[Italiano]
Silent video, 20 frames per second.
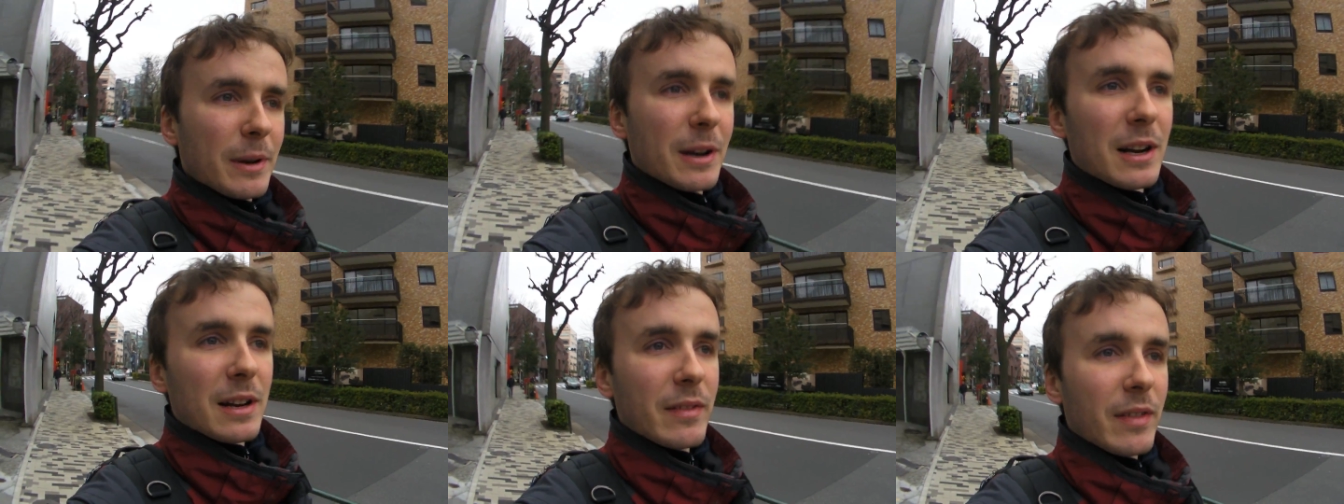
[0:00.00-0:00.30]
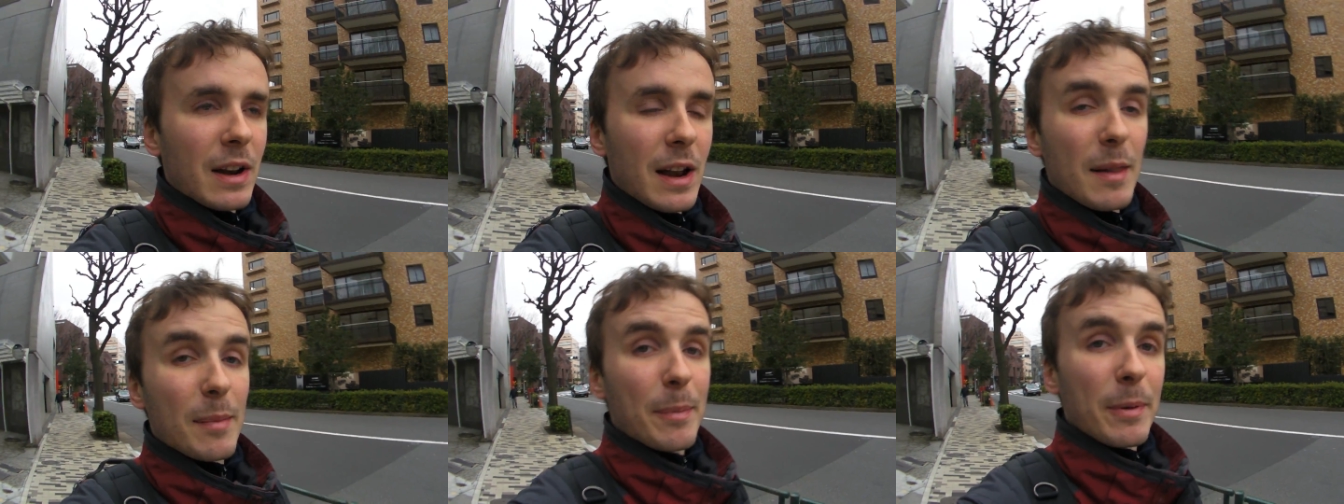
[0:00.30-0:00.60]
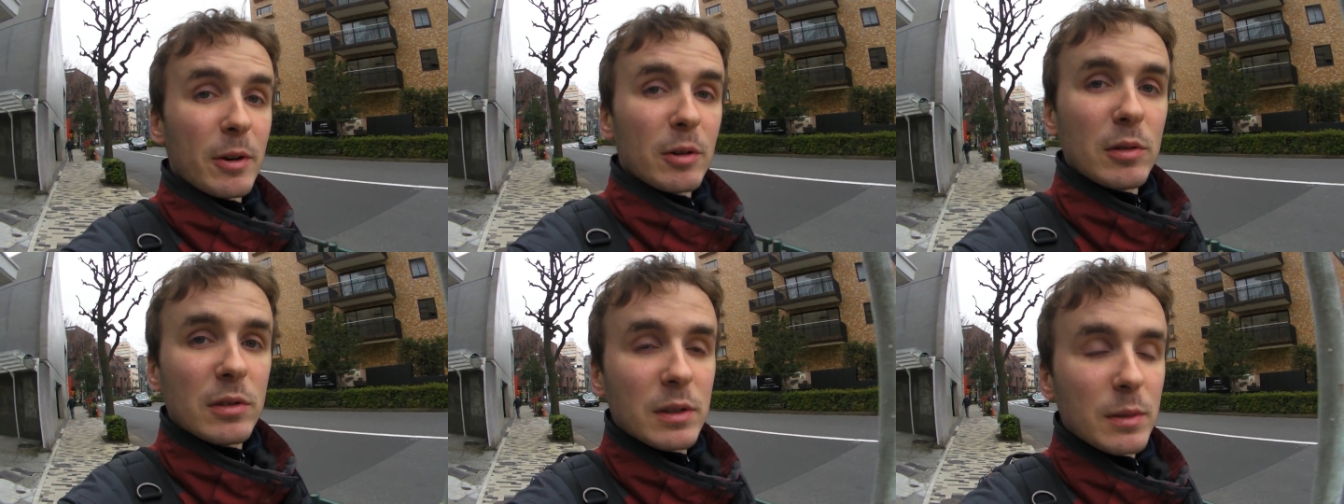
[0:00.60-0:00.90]
arrivare al
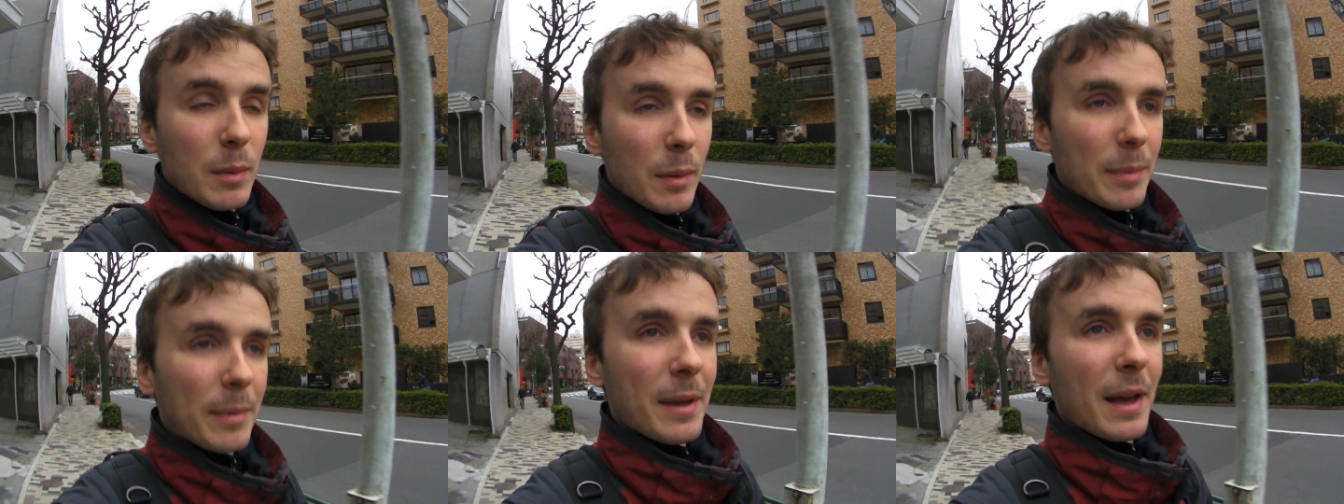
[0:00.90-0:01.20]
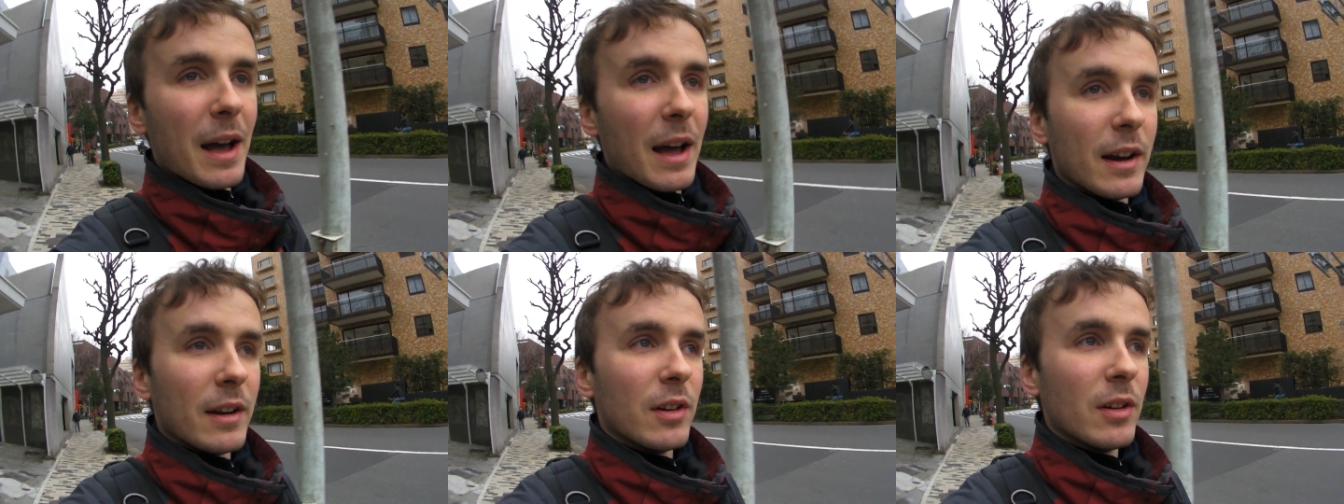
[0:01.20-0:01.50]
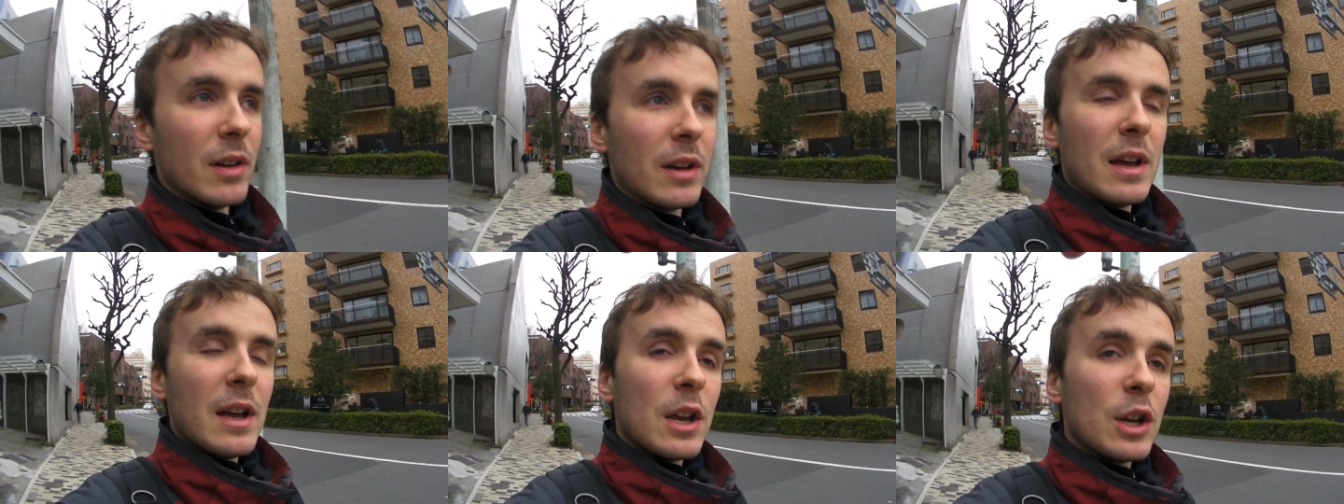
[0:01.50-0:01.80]
penultimo piano.
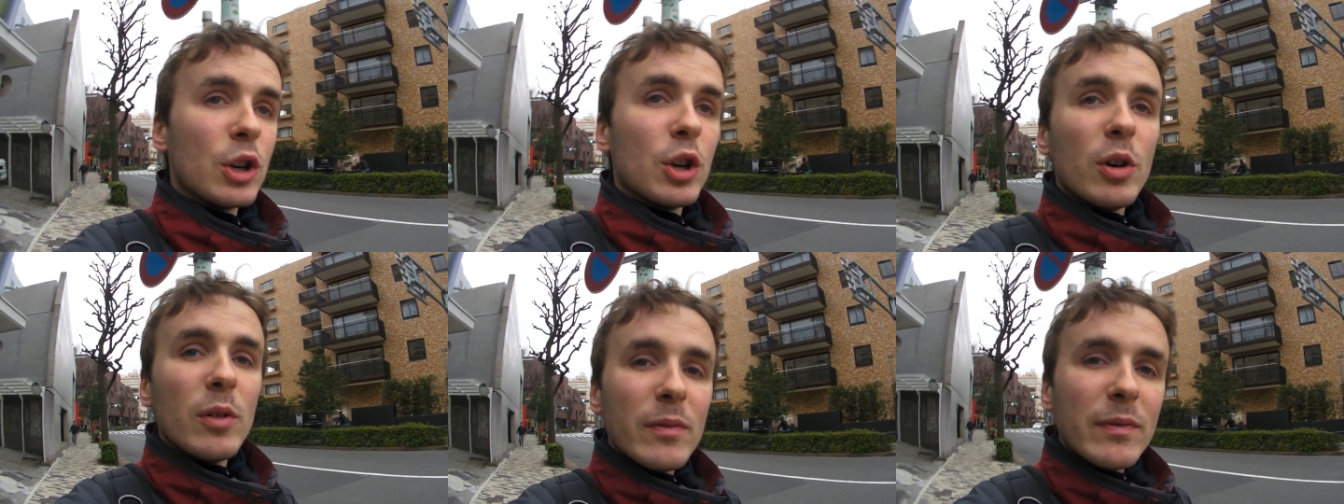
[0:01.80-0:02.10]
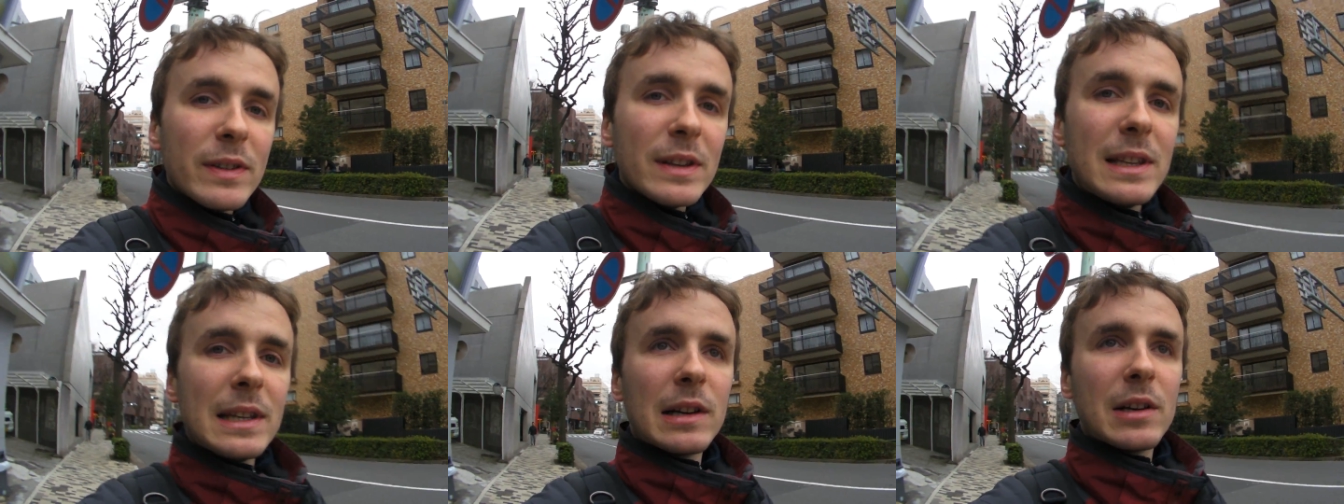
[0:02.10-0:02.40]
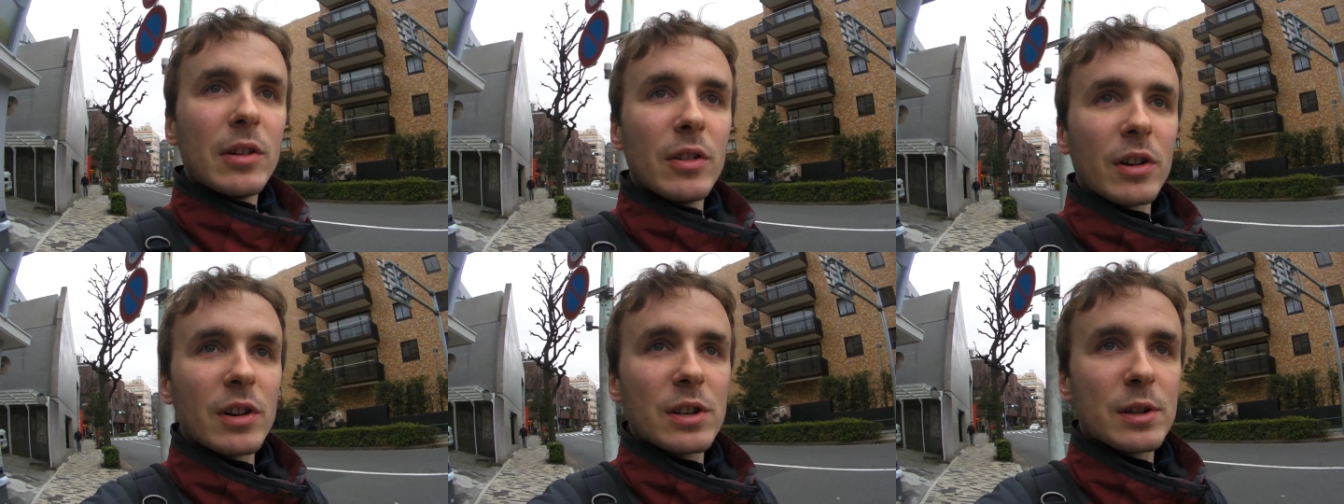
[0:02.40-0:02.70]
Non vi
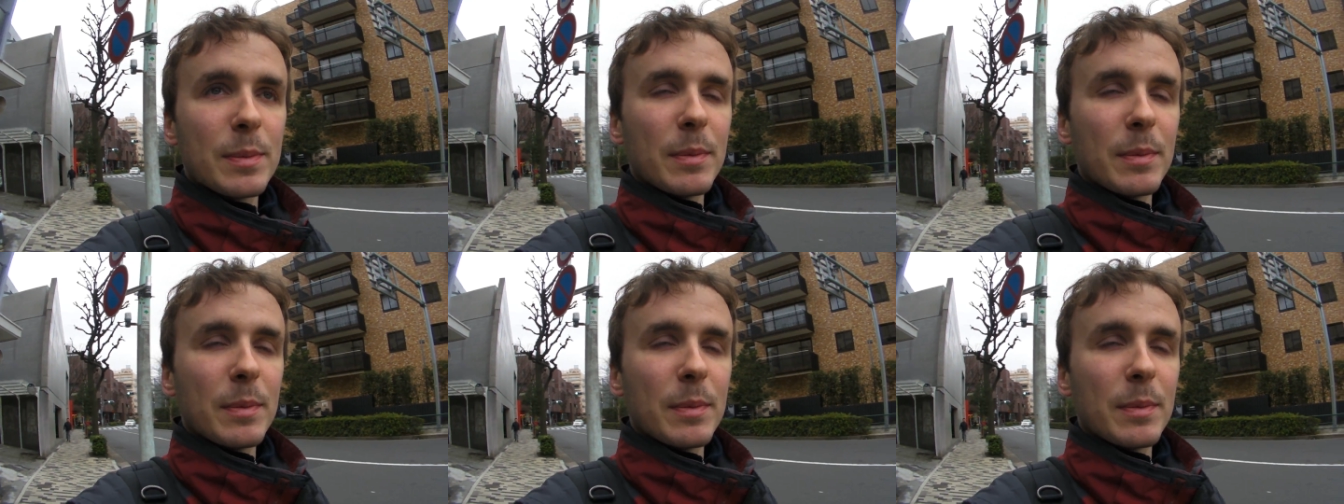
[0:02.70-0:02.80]
dicono che si